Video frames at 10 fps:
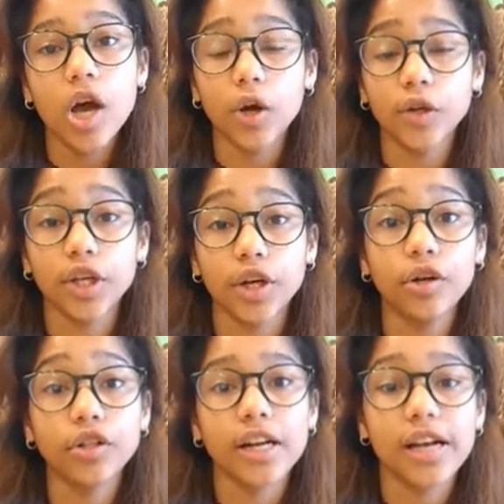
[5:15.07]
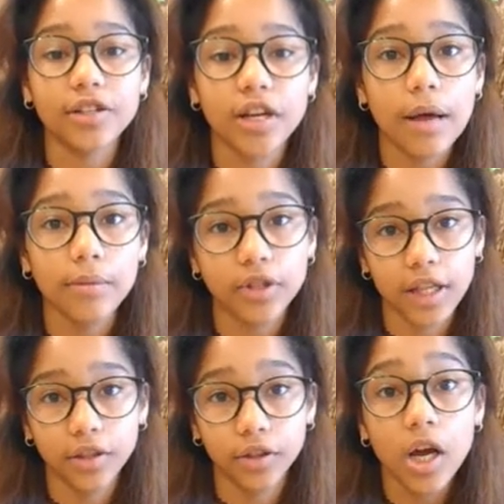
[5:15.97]
con los que no nos relacionábamos
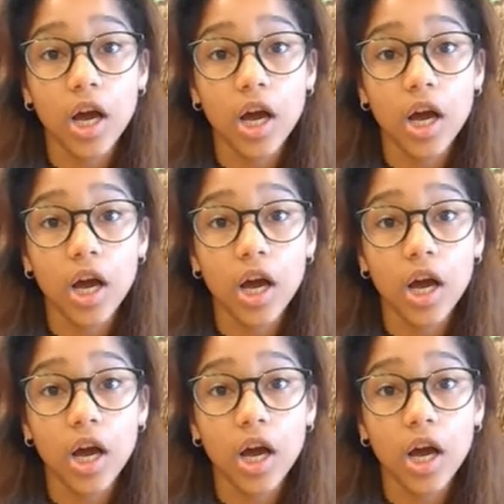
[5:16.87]
tanto.